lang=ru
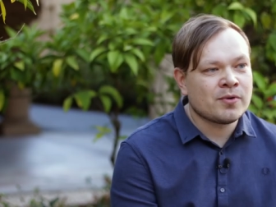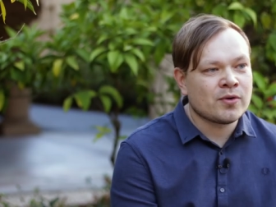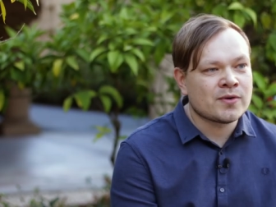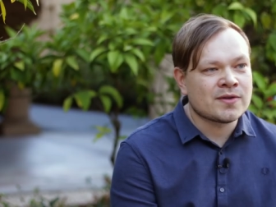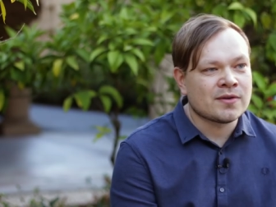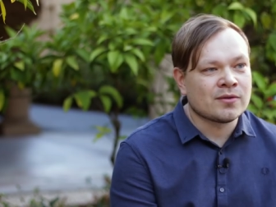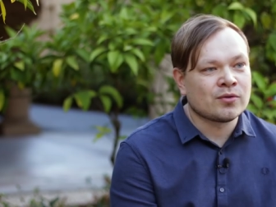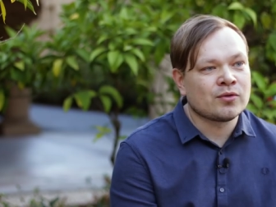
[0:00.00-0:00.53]

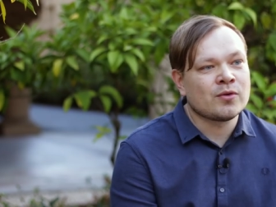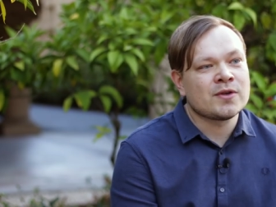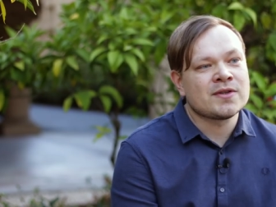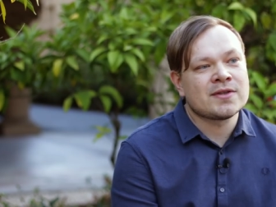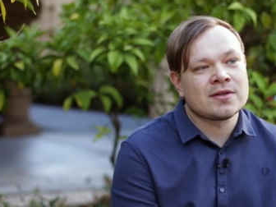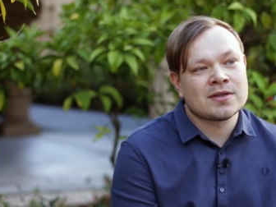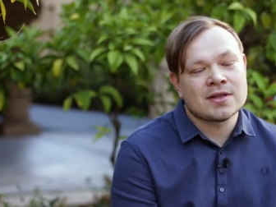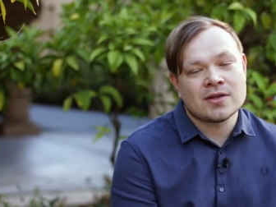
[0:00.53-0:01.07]
просто. Ну, то
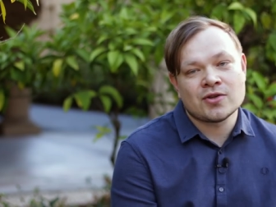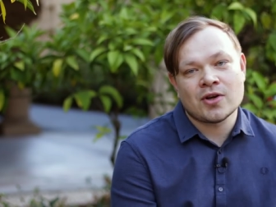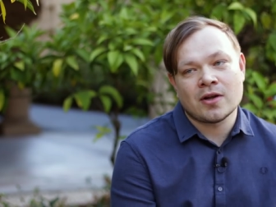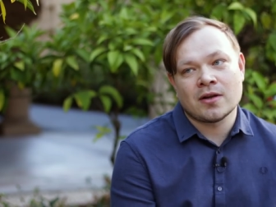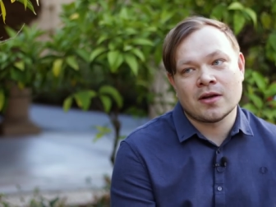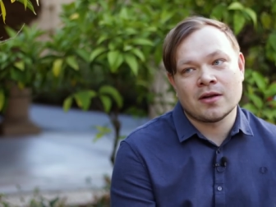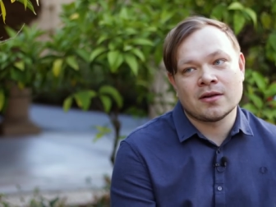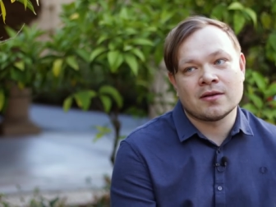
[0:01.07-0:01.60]
есть
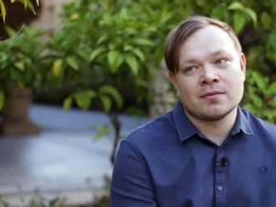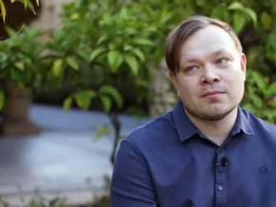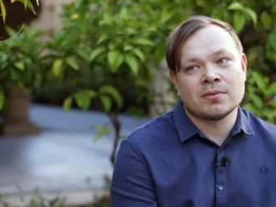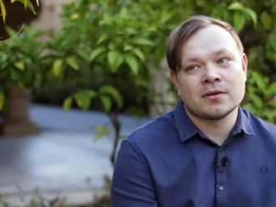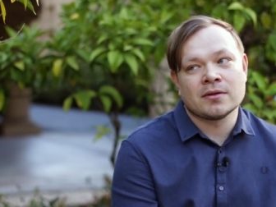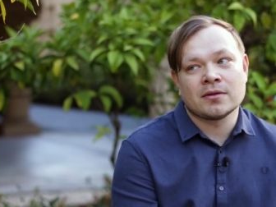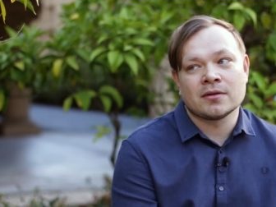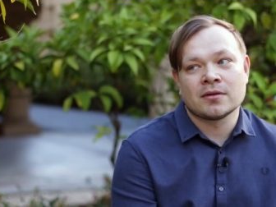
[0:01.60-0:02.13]
сначала это
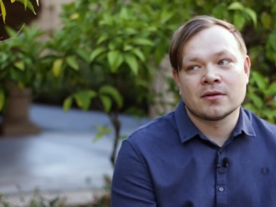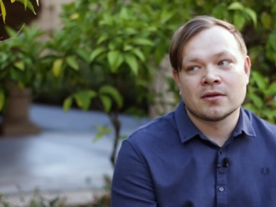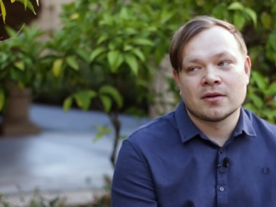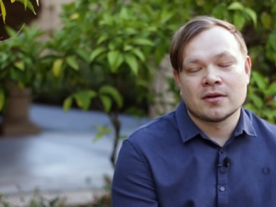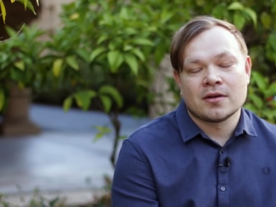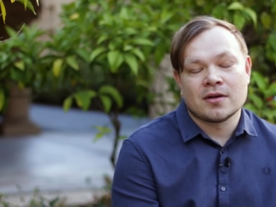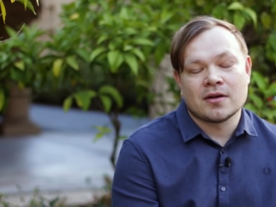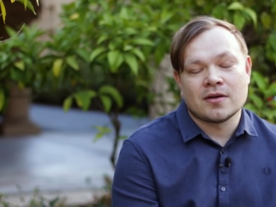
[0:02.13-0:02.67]
был
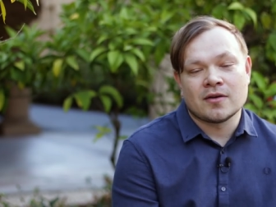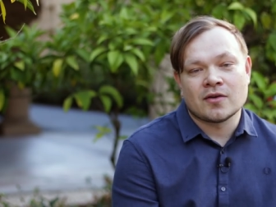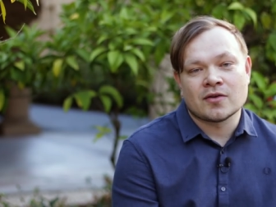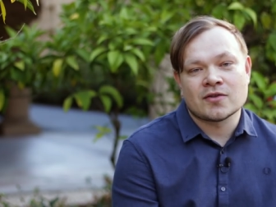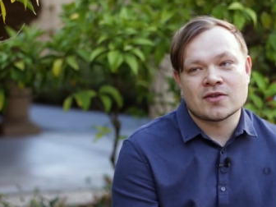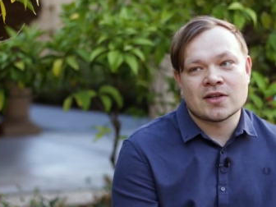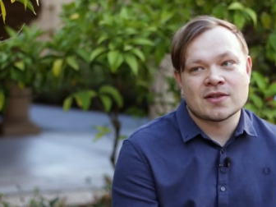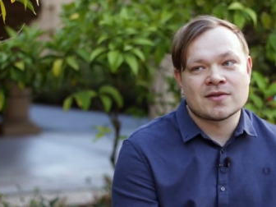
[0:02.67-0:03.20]

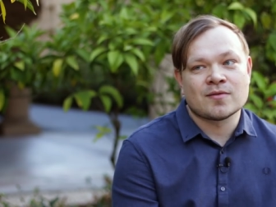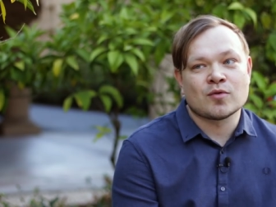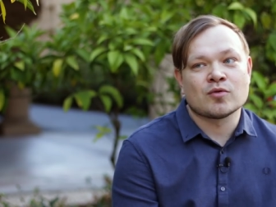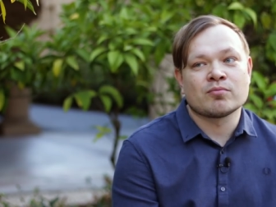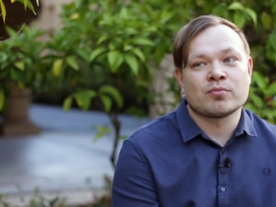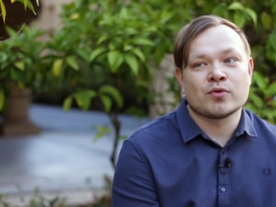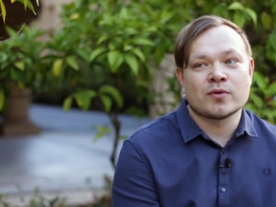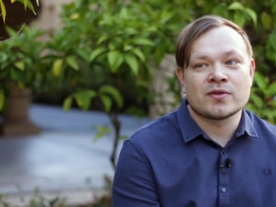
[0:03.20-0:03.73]
а,
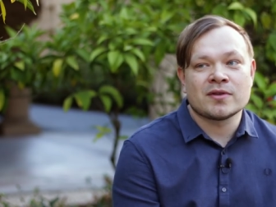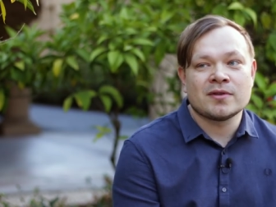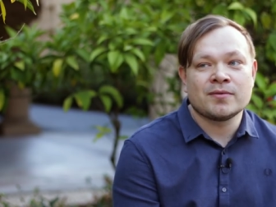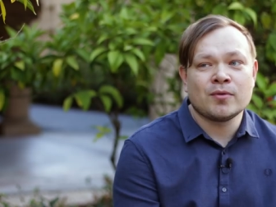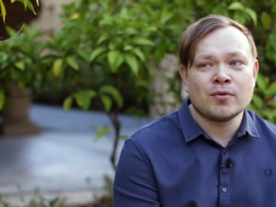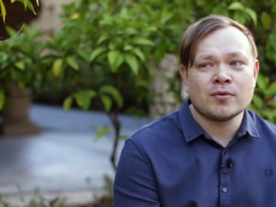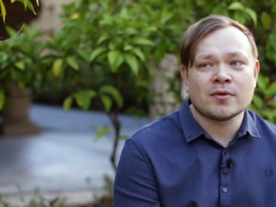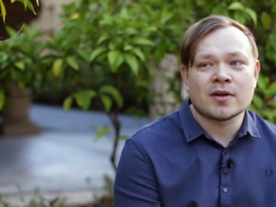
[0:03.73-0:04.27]
созвон по
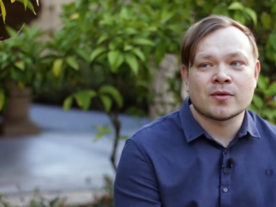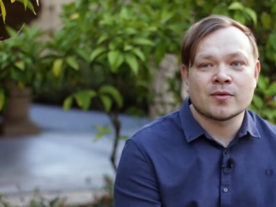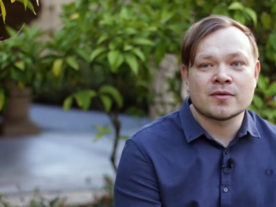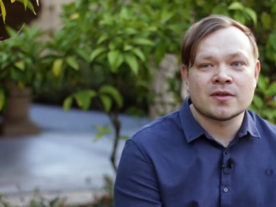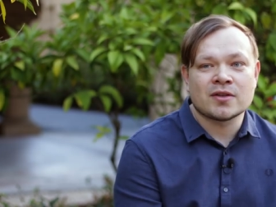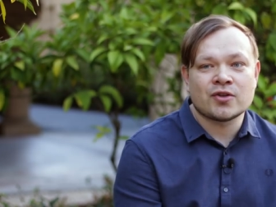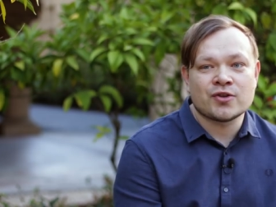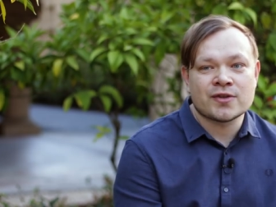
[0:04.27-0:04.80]
телефону,
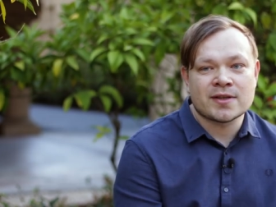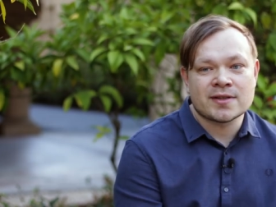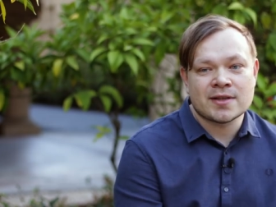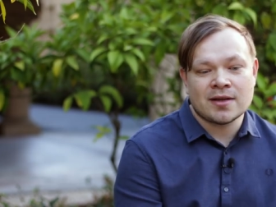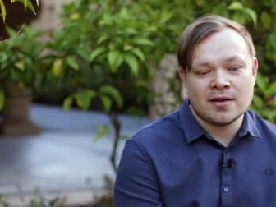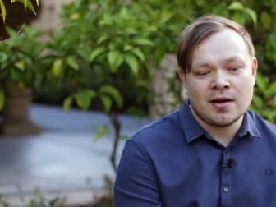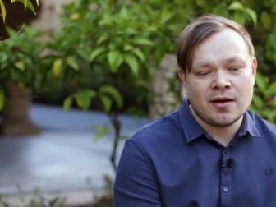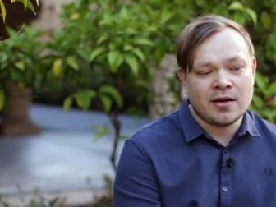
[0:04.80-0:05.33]
какое-то техническое
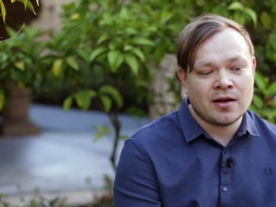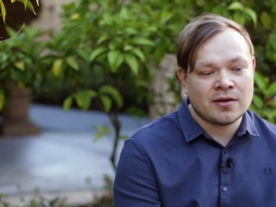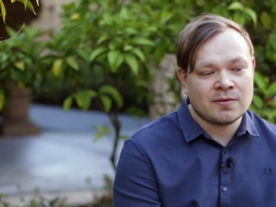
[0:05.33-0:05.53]
задание.